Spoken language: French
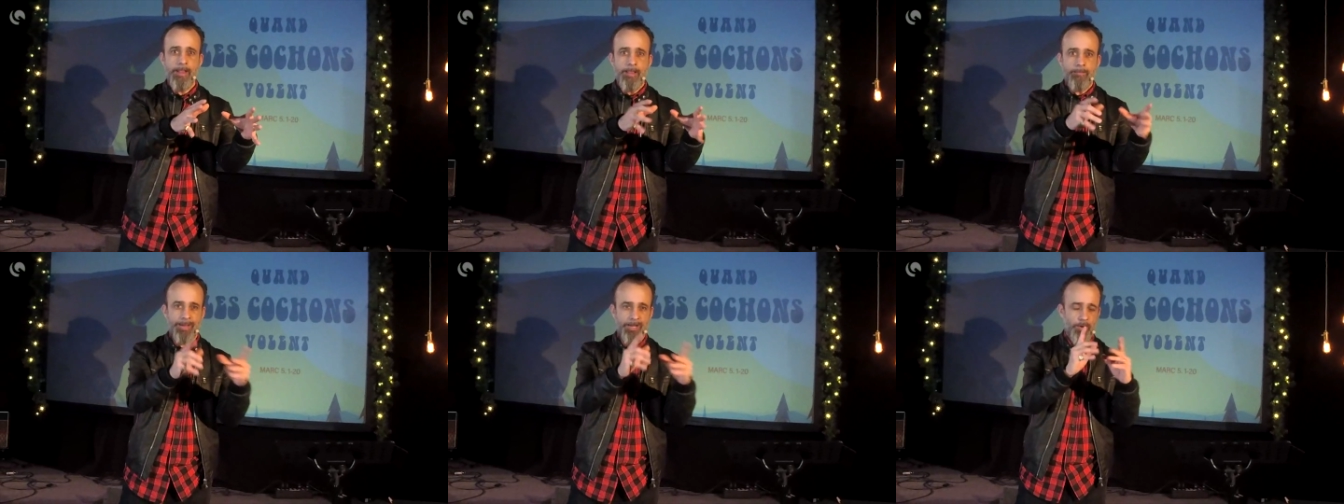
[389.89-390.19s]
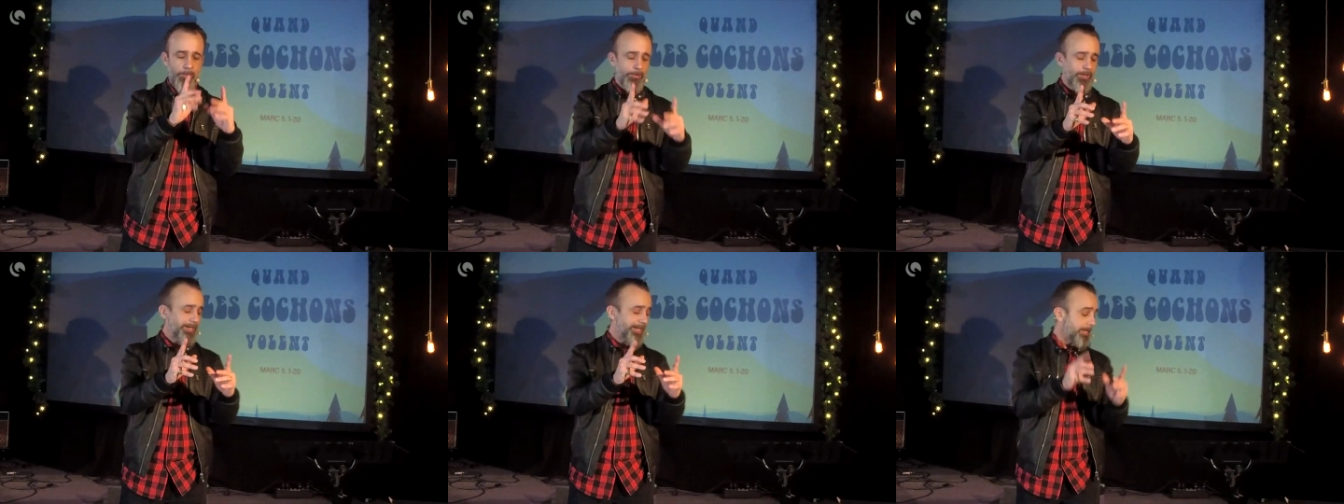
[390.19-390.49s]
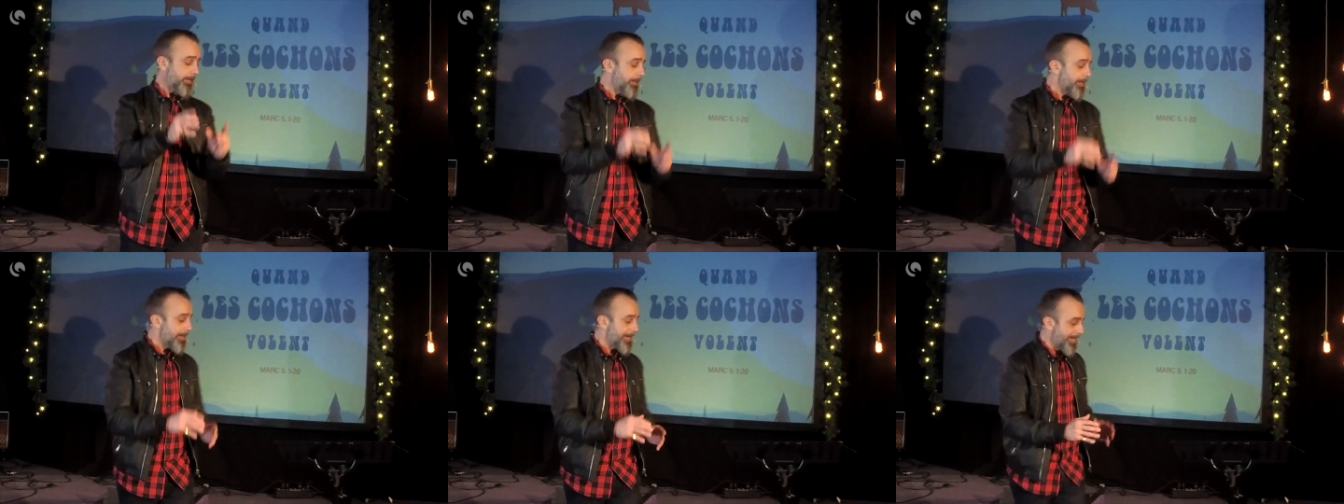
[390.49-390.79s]
Mais
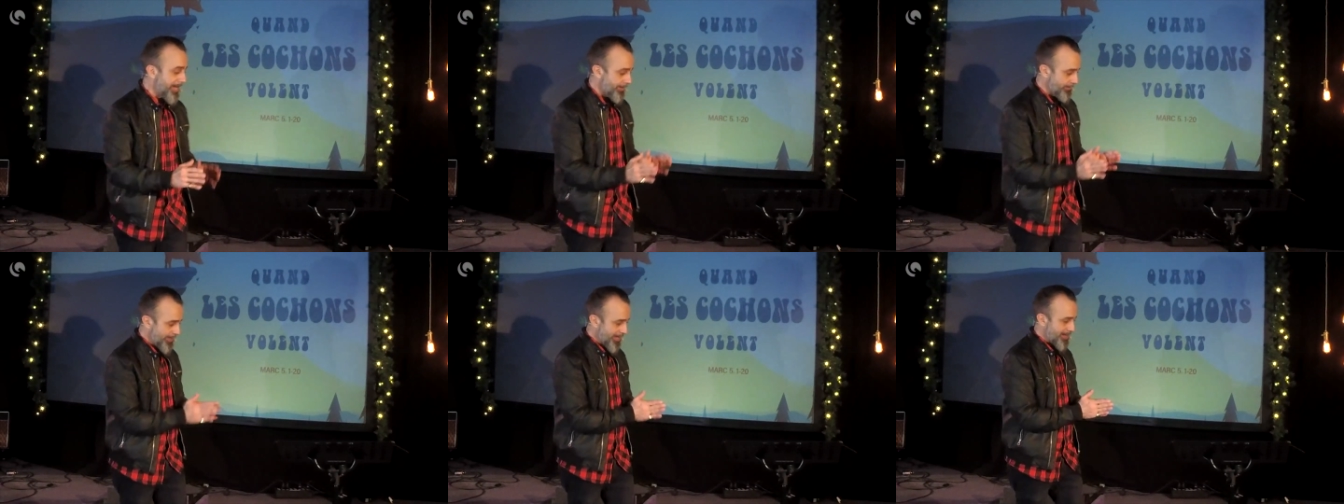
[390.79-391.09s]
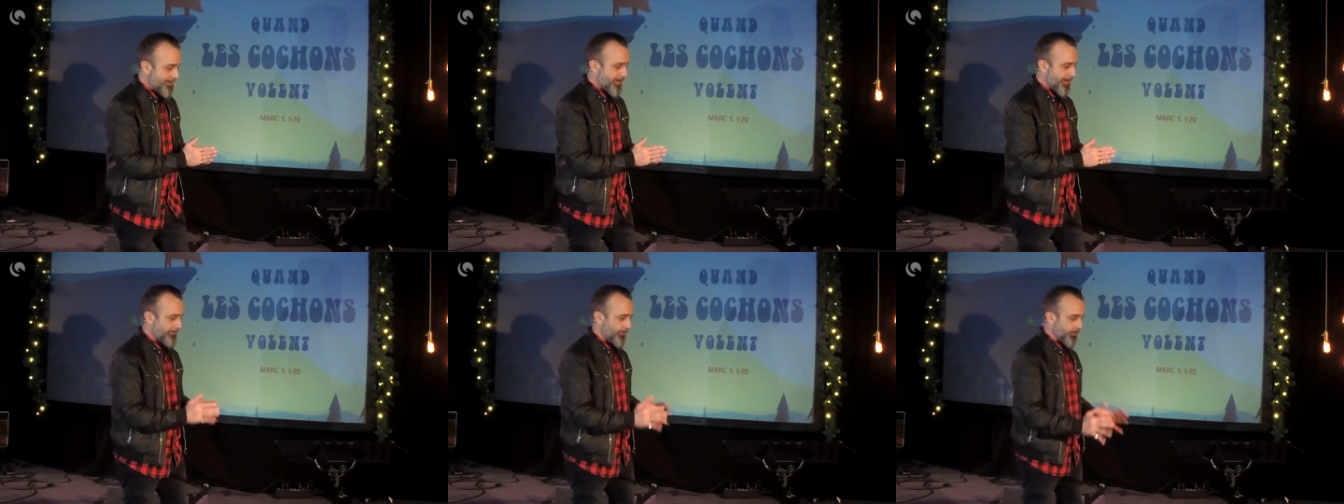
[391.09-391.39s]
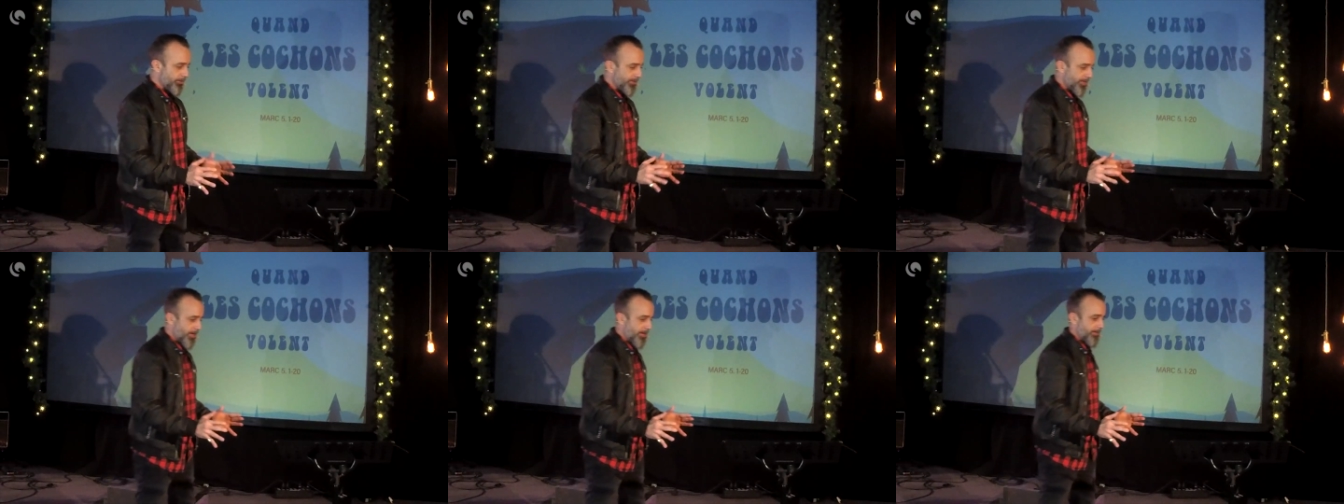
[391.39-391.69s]
comprenez, l'ennemi est un
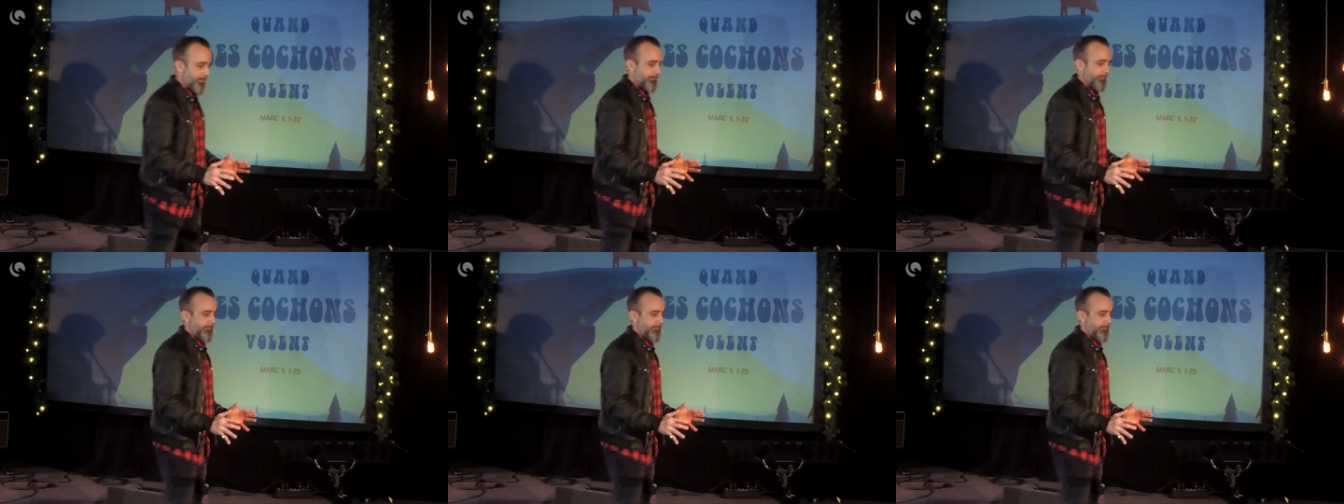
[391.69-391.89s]
menteur.